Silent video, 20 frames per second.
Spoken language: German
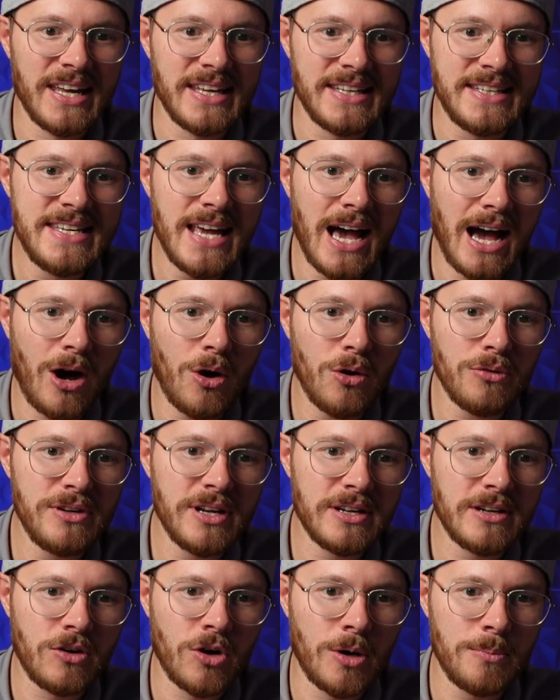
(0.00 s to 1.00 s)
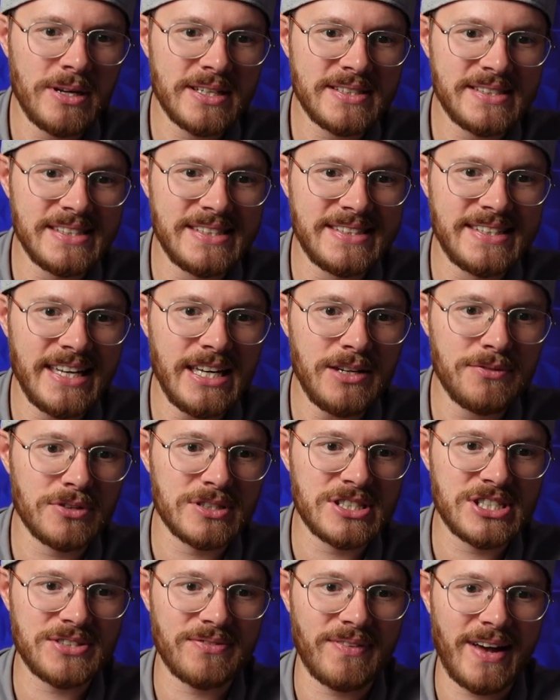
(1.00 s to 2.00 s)
Hier auch wieder eine Komplexität
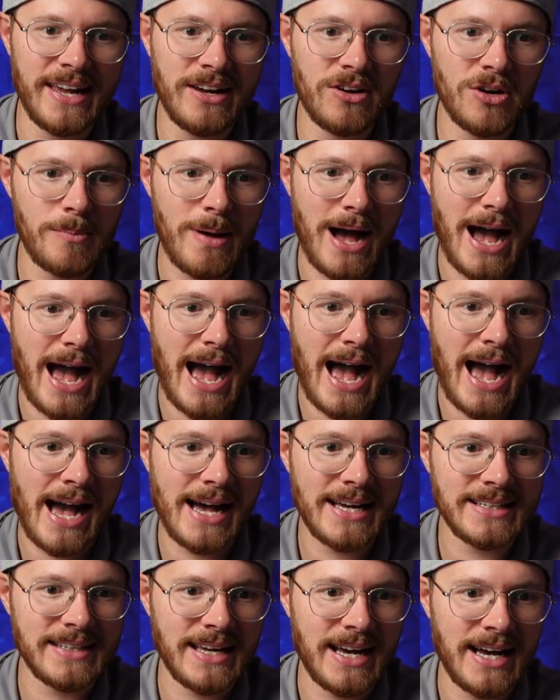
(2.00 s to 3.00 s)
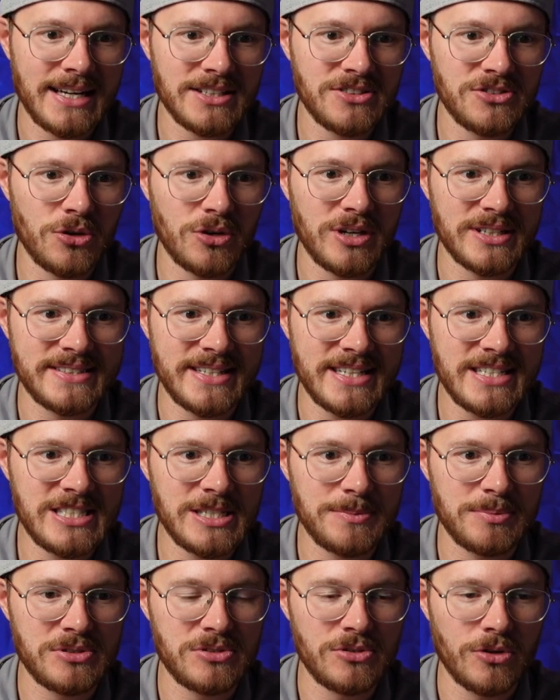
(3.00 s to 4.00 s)
von 2,88, circa
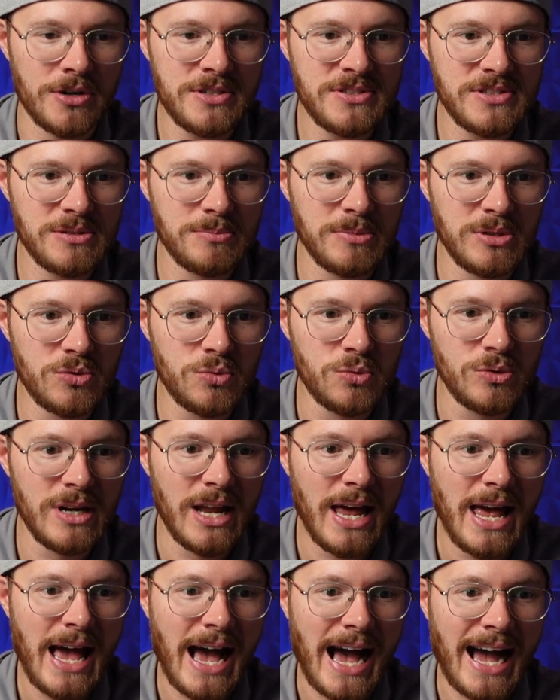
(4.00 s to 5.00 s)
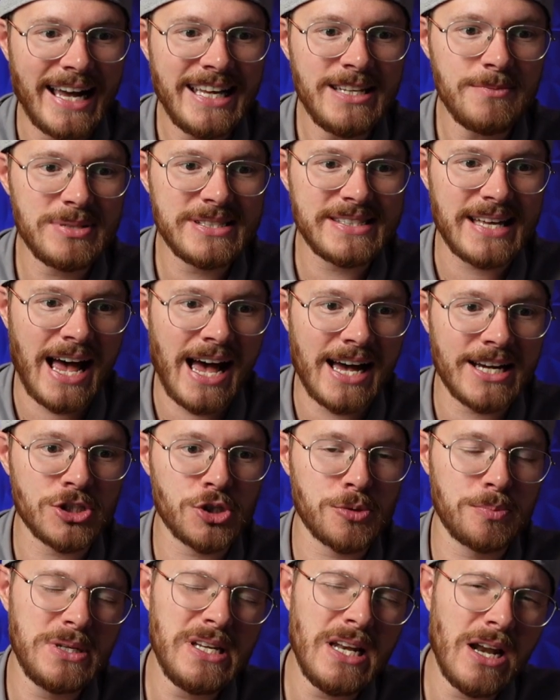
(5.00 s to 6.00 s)
60 bis 90 Minuten, ein bis
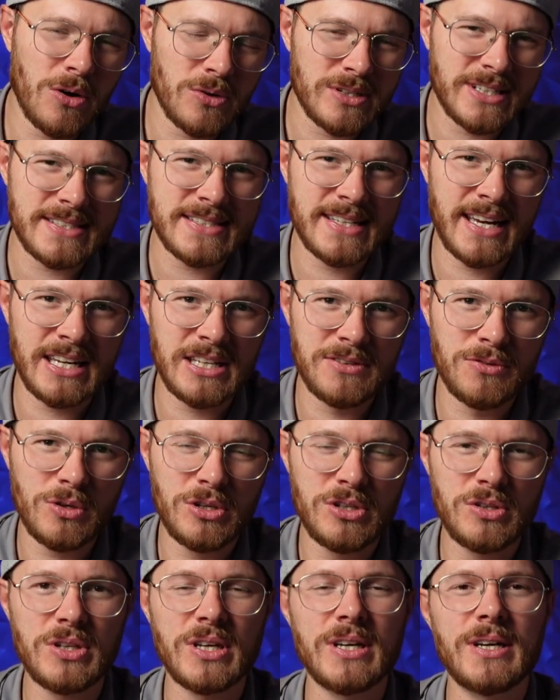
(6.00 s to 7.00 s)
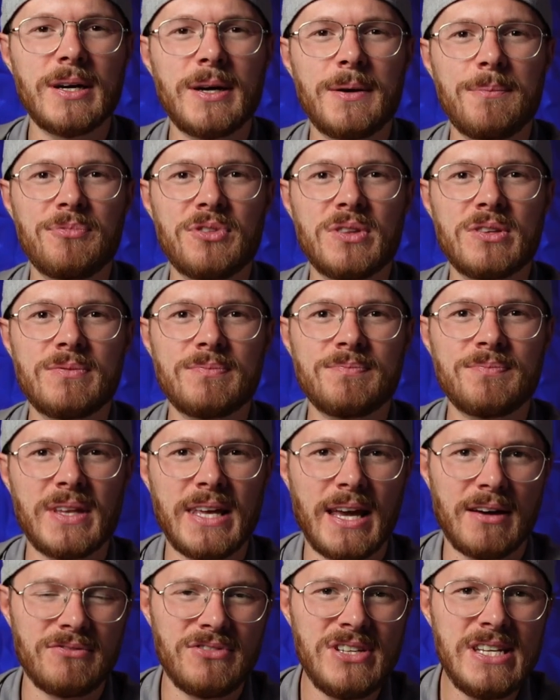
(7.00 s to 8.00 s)
acht Spieler und das kann ich wirklich ähm,
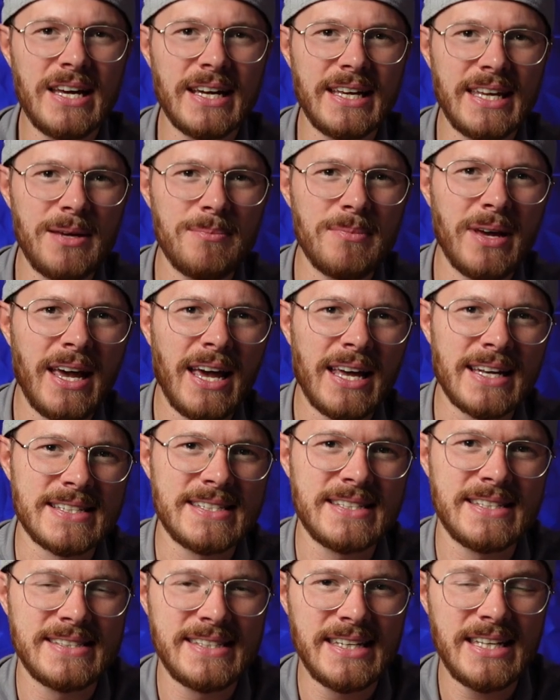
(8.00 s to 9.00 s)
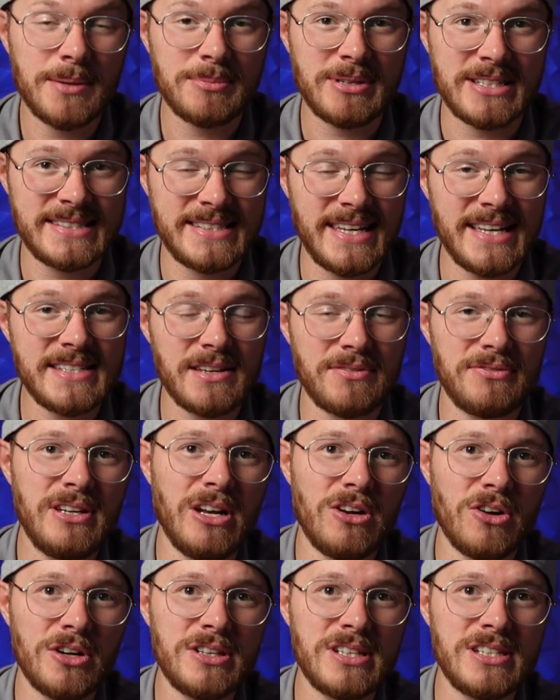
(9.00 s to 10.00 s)
ja, wiedergeben, dass ich gesehen habe, dass sehr, sehr
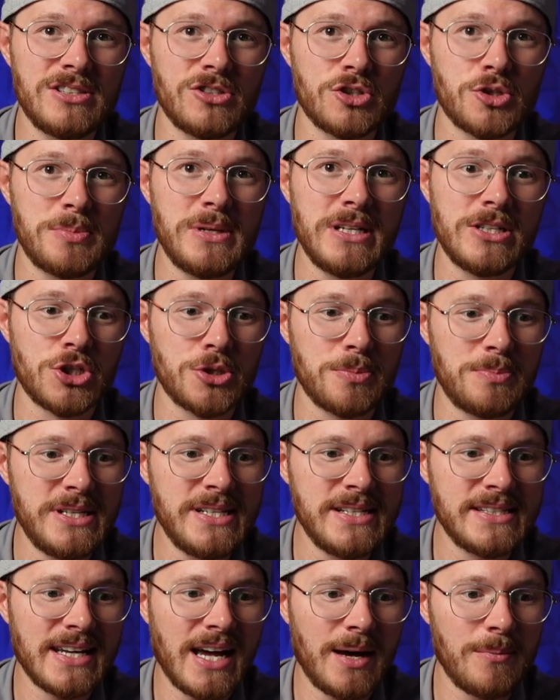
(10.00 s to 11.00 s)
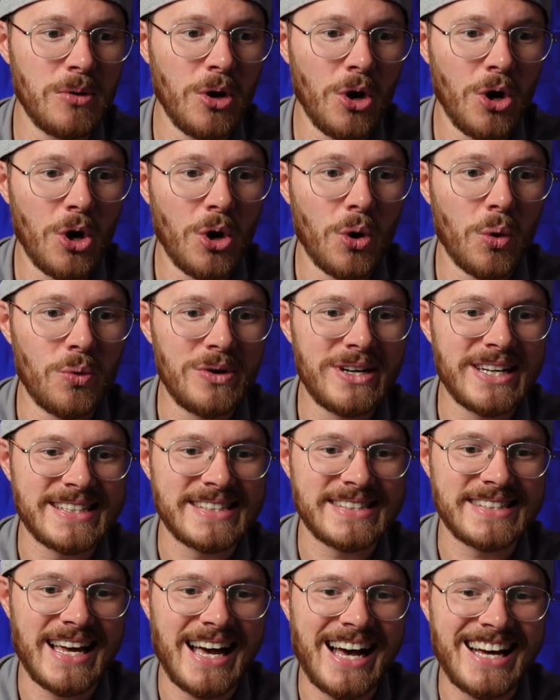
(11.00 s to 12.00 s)
viele Leute dieses Spiel gespielt haben und
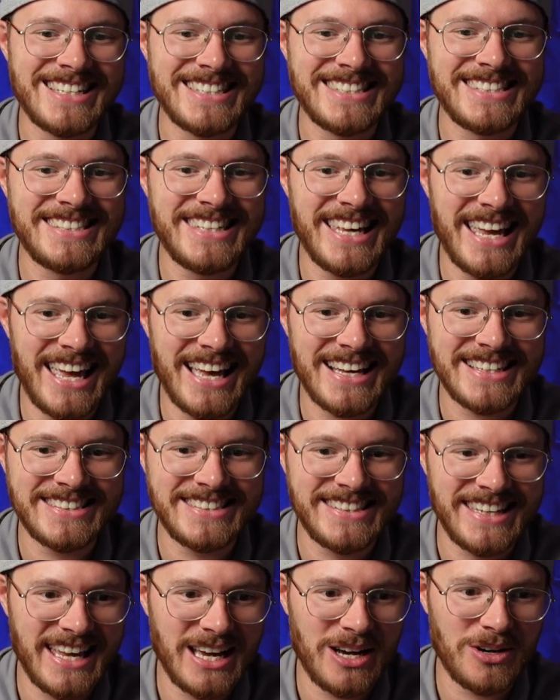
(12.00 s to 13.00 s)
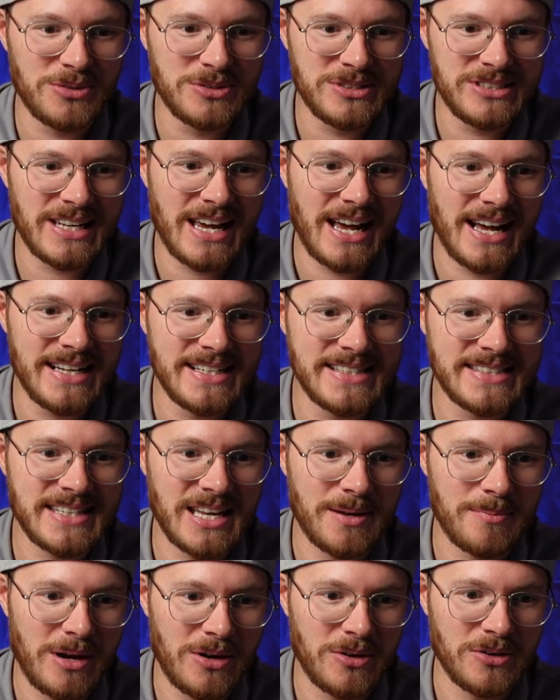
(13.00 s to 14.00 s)
das sah sehr, sehr
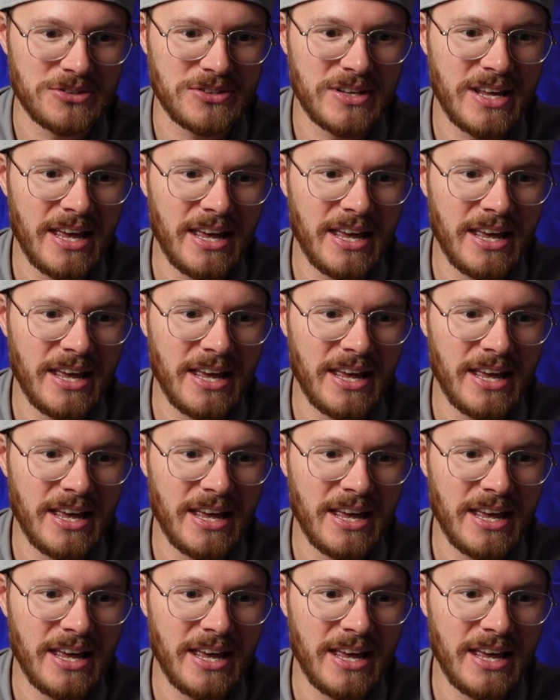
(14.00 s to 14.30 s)
unterhaltsam aus.